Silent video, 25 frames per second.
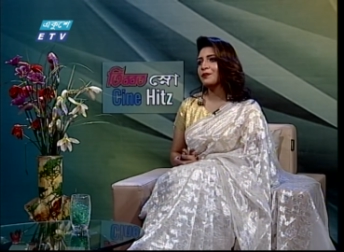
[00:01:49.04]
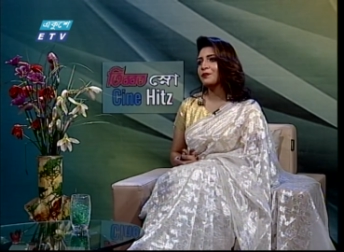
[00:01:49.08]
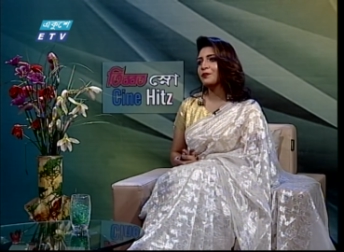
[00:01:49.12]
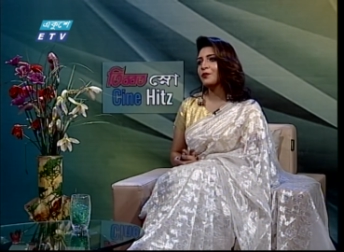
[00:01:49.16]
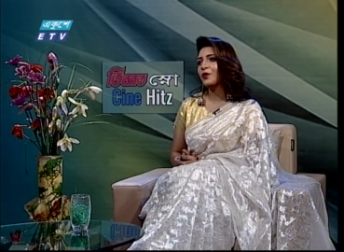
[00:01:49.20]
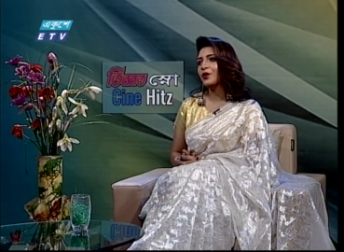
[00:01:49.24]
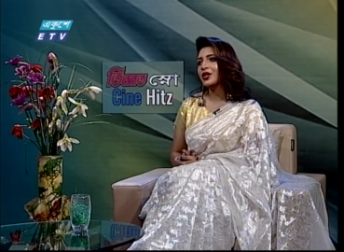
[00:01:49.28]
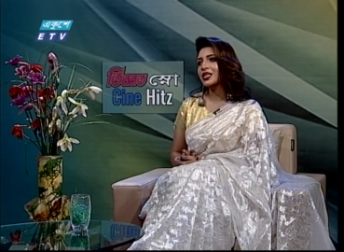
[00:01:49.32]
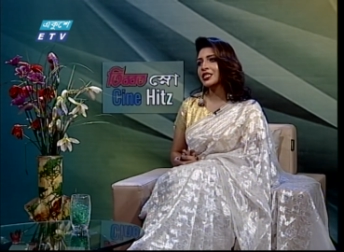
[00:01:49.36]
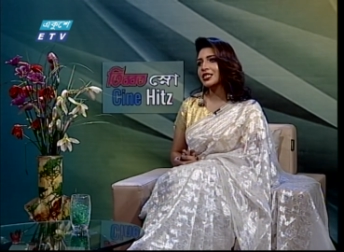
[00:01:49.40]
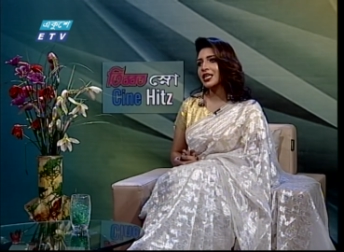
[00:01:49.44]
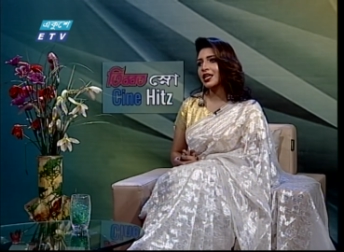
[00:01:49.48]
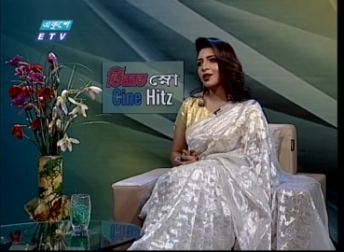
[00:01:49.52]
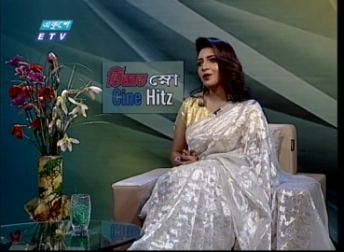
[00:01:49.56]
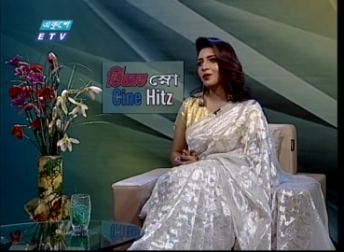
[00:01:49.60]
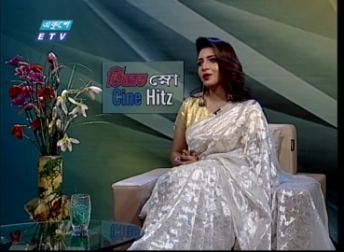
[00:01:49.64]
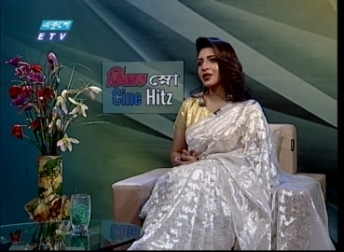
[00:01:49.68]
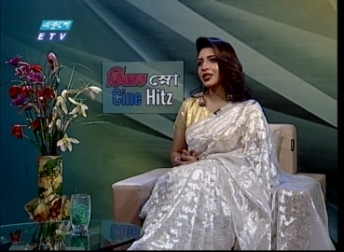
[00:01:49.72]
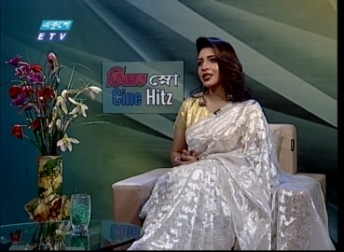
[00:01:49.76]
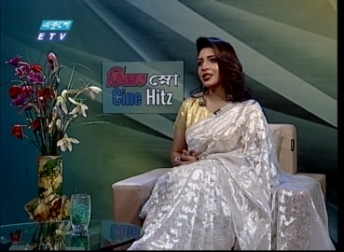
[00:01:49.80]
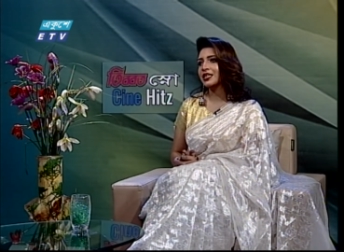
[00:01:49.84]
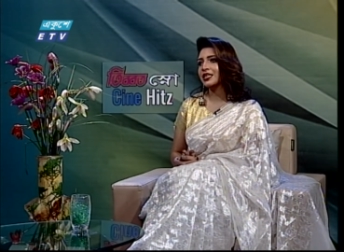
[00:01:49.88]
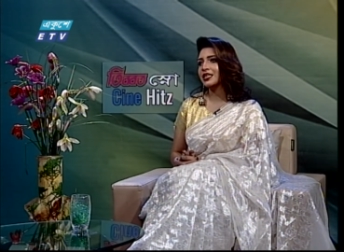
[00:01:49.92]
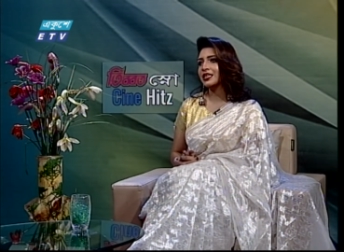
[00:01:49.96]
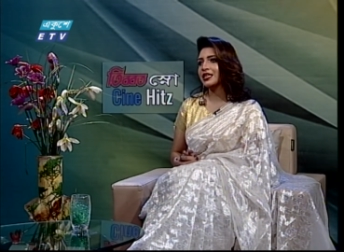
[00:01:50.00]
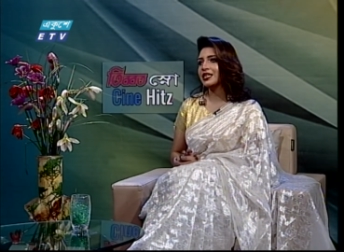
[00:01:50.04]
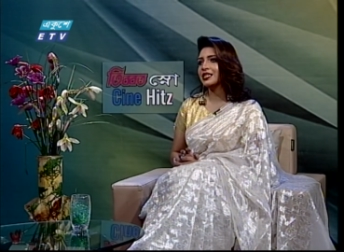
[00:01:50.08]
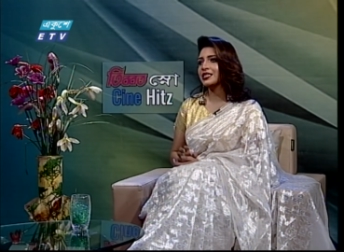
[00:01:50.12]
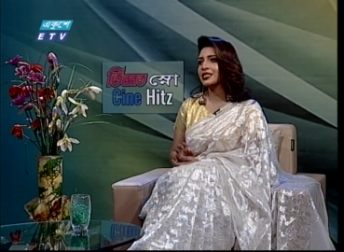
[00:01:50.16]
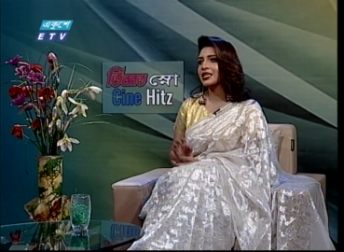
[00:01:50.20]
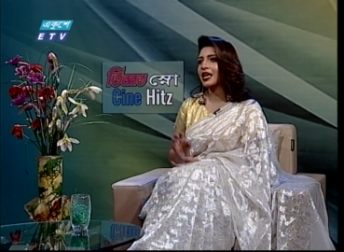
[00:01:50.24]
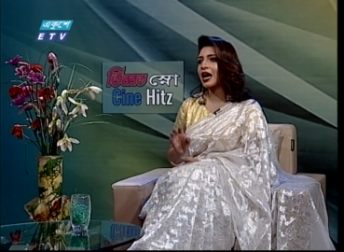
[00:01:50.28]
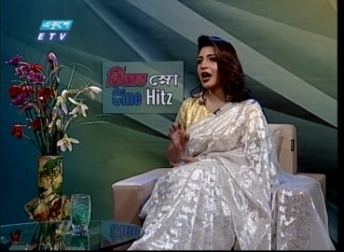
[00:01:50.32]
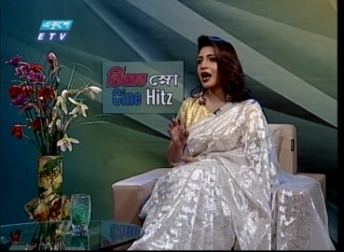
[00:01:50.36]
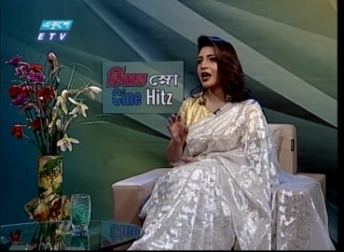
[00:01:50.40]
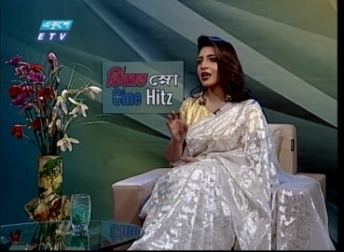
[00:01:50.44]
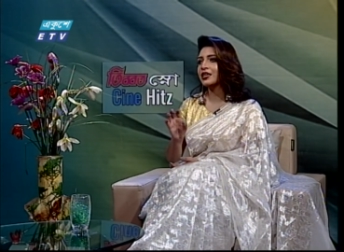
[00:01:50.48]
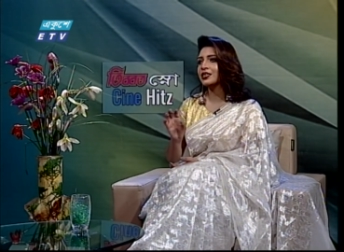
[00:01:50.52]
পরিচালককে দেখি যে
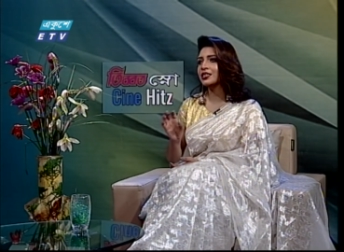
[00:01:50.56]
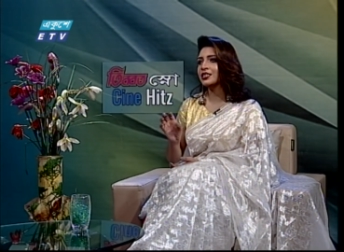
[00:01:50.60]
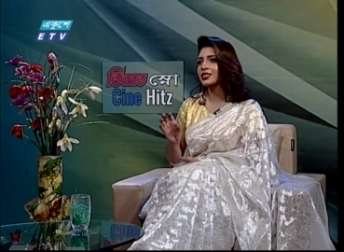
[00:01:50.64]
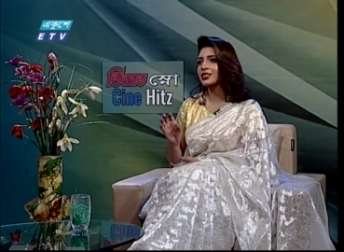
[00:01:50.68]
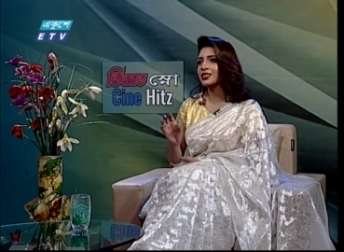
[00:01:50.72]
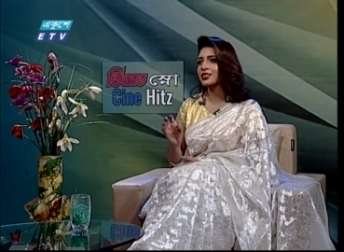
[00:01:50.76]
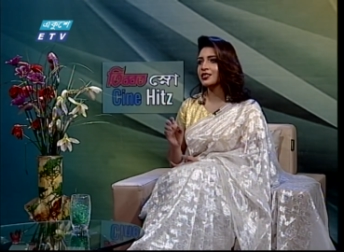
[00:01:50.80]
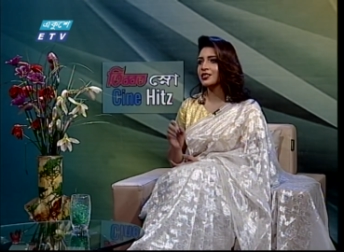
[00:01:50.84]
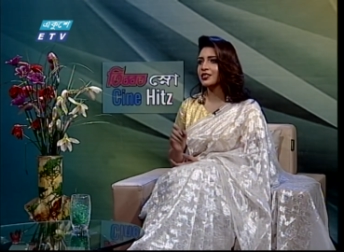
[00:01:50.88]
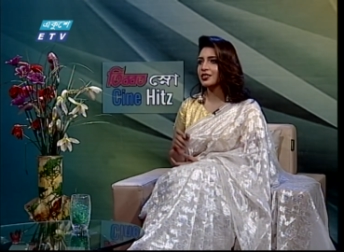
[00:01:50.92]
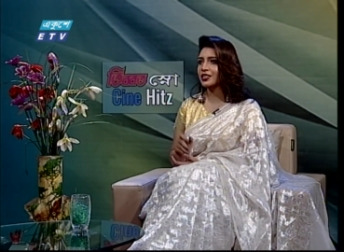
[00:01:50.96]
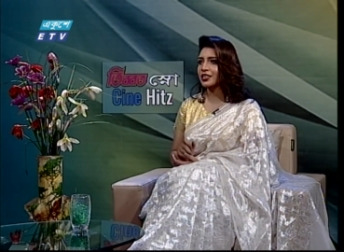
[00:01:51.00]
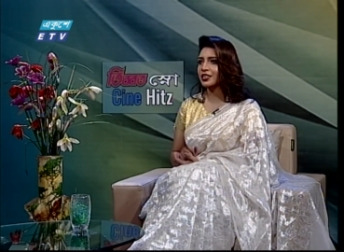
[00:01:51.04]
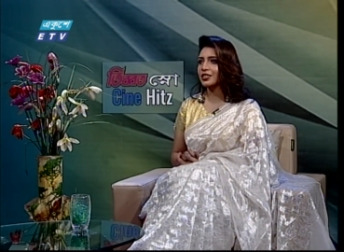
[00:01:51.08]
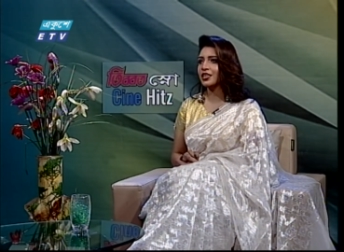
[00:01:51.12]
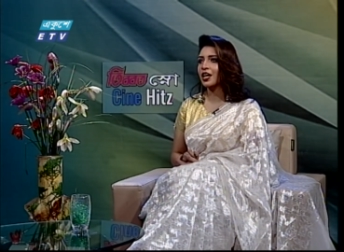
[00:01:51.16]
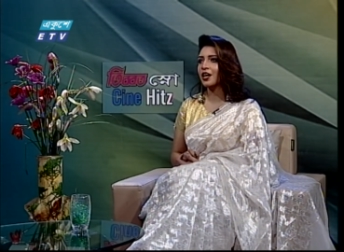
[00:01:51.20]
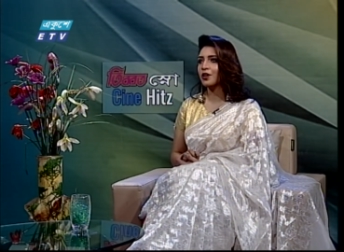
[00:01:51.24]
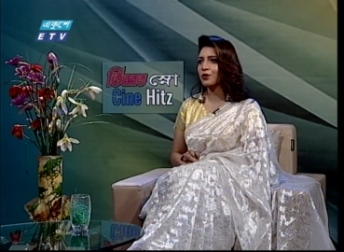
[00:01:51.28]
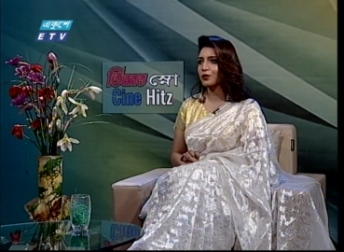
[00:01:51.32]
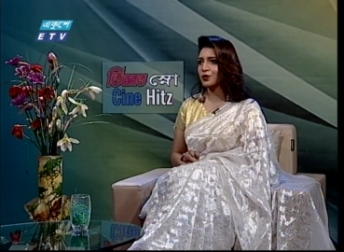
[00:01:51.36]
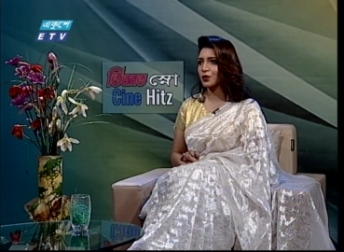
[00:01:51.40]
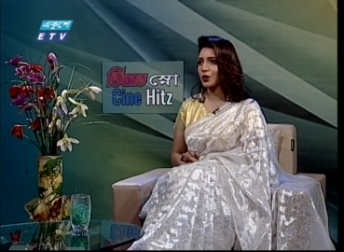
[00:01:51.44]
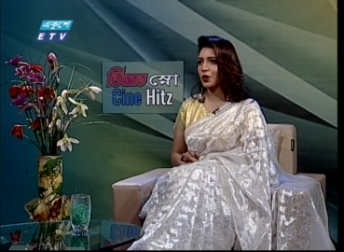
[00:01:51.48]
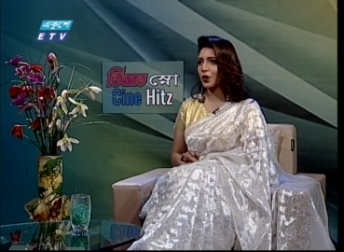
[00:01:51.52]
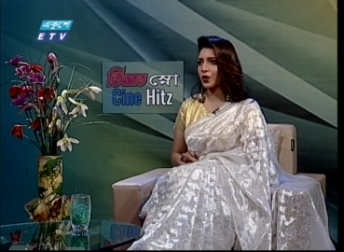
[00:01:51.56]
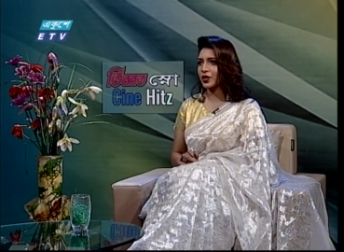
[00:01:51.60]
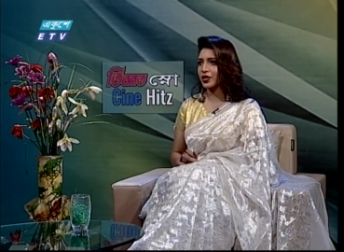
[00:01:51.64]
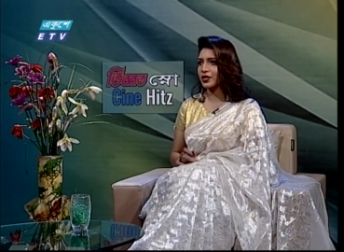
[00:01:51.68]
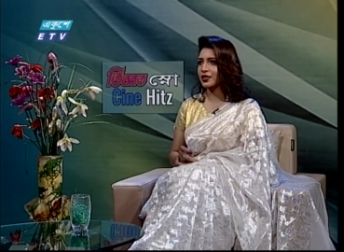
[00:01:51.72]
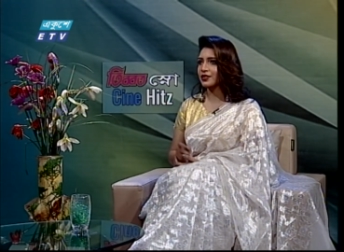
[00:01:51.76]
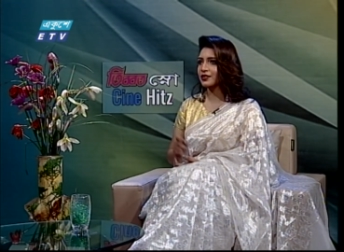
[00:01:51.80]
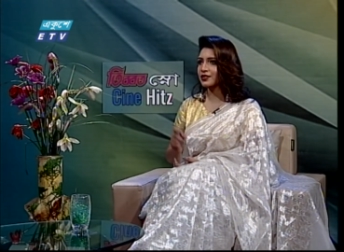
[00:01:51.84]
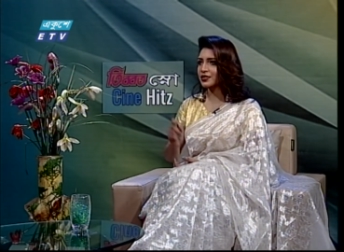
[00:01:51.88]
আর্টিস্ট নির্ধারণ করে